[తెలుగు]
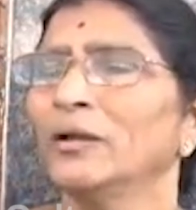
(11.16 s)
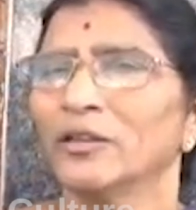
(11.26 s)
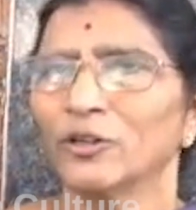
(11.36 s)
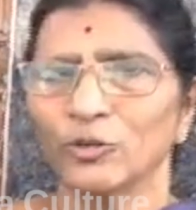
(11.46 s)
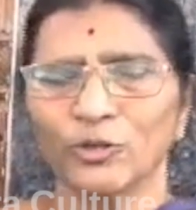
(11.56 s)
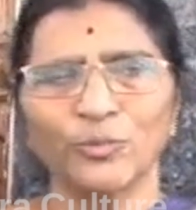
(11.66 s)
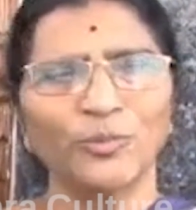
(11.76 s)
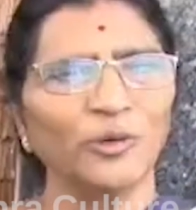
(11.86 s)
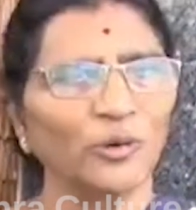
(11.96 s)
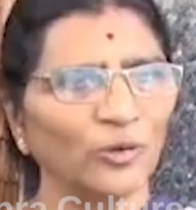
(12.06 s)
ఈ
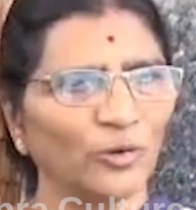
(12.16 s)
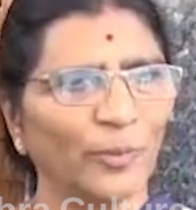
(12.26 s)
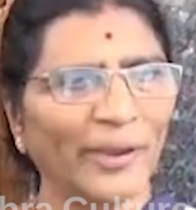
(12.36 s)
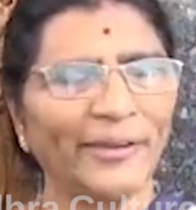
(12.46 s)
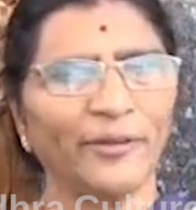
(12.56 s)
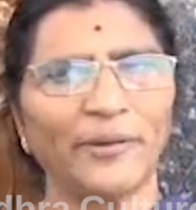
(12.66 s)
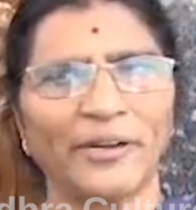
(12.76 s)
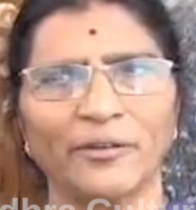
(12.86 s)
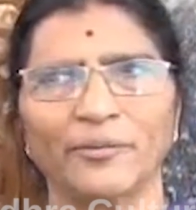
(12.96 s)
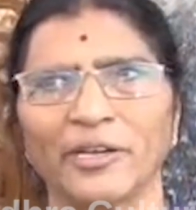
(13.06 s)
కుటుంబంలో బయటికి
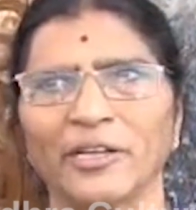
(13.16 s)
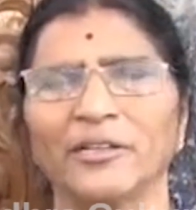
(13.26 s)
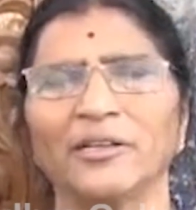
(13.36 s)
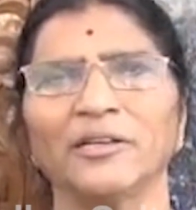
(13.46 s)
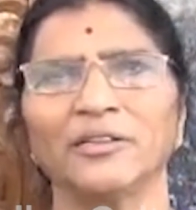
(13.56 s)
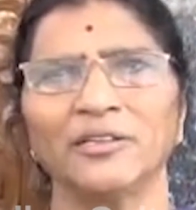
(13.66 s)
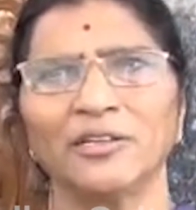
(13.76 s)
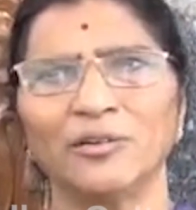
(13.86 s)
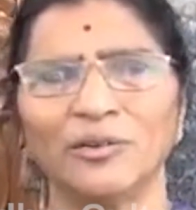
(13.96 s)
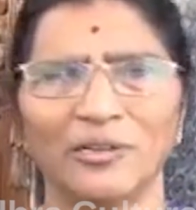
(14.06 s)
పట్టడం అనేది
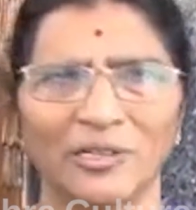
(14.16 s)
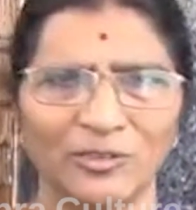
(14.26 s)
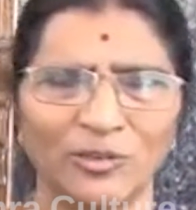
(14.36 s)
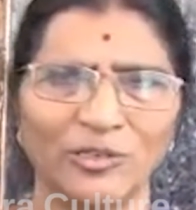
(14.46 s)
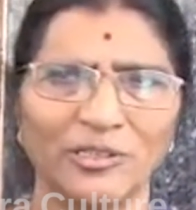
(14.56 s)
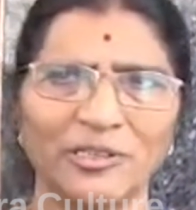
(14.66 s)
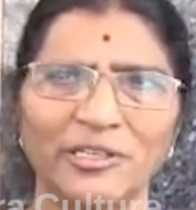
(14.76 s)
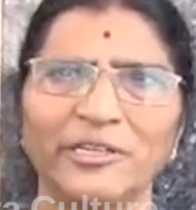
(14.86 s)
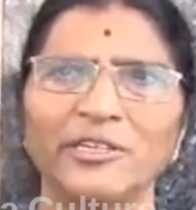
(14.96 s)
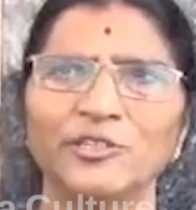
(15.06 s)
ఇంతలో అందులో
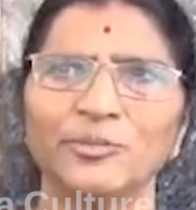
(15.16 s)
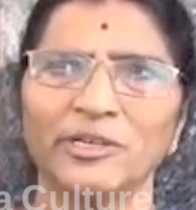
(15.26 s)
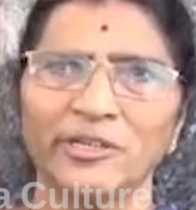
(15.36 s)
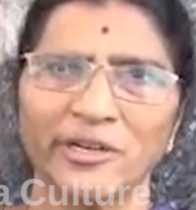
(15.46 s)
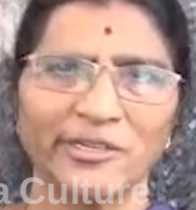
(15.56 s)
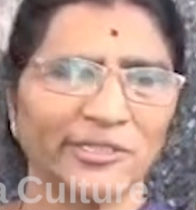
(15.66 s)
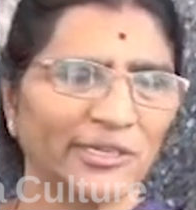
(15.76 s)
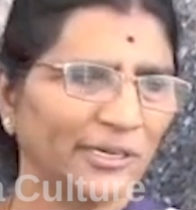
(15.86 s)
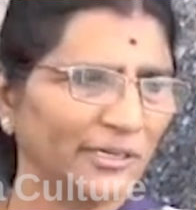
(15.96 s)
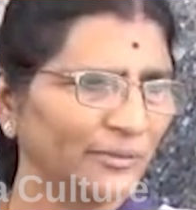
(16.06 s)
ఇంత నీచమైన
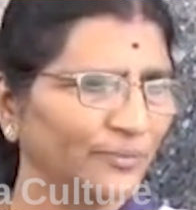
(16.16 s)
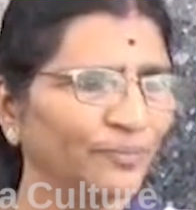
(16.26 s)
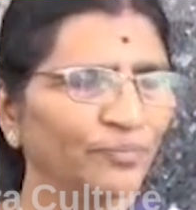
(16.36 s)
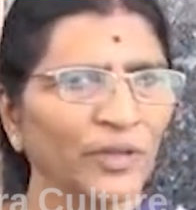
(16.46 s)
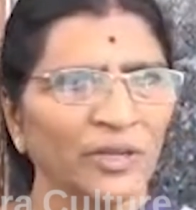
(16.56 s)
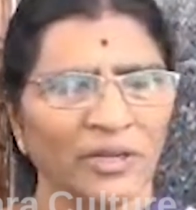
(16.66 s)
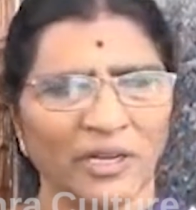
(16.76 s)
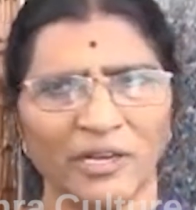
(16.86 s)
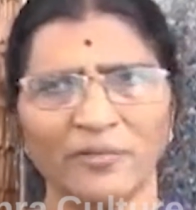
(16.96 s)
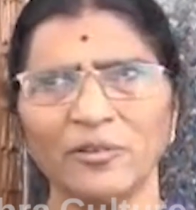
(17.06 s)
రాజకీయం
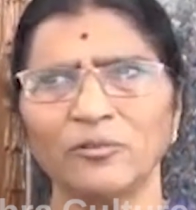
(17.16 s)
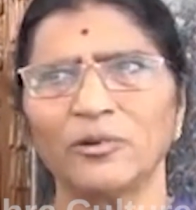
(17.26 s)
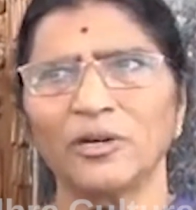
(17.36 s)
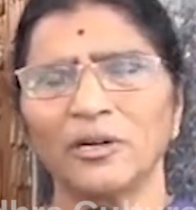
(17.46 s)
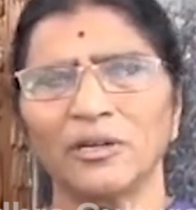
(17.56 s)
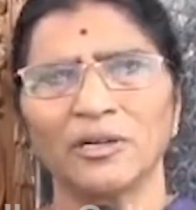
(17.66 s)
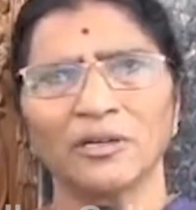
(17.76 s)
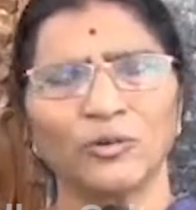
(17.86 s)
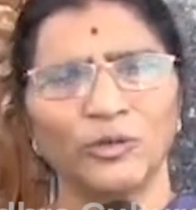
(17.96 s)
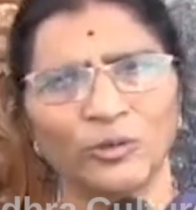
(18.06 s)
కేవలం వాళ్ళ
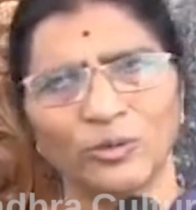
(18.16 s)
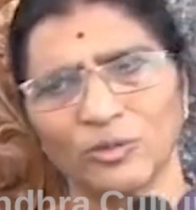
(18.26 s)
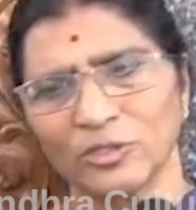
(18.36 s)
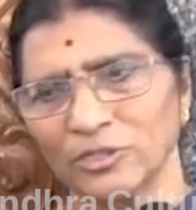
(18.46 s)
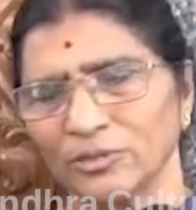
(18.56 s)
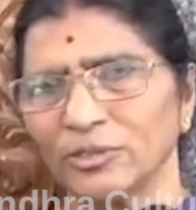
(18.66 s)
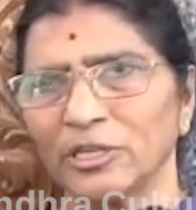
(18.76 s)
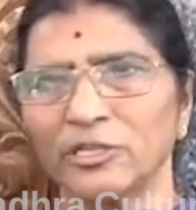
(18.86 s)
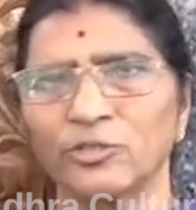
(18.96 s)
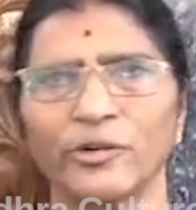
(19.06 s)
కొడుకు కోసం
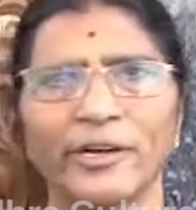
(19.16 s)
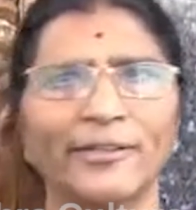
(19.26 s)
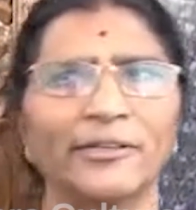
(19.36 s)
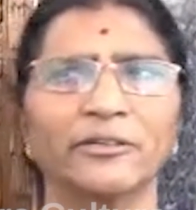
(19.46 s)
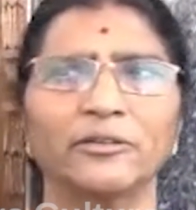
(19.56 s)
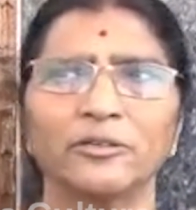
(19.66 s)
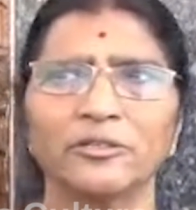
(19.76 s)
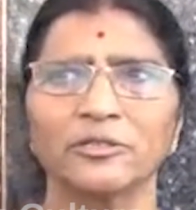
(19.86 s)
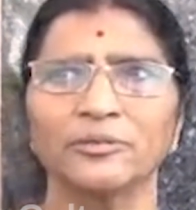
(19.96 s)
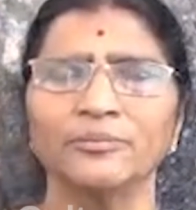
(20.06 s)
తన స్వార్థం
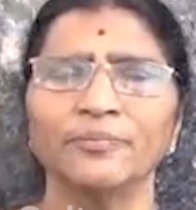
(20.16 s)
కోసం